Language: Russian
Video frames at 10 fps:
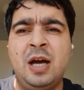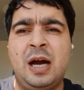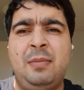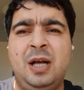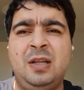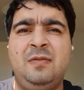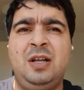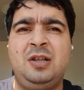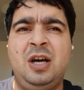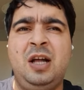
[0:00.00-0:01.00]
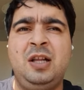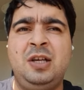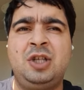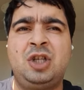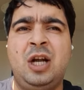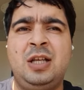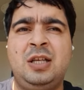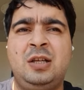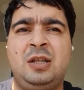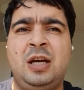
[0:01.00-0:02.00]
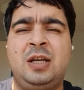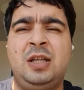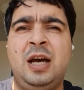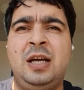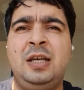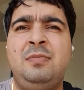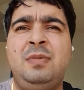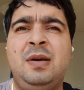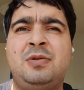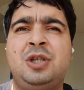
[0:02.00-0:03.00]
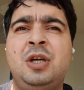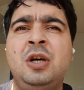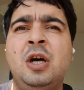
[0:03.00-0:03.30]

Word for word: Команда вылетала, и Шальке, тогда имевший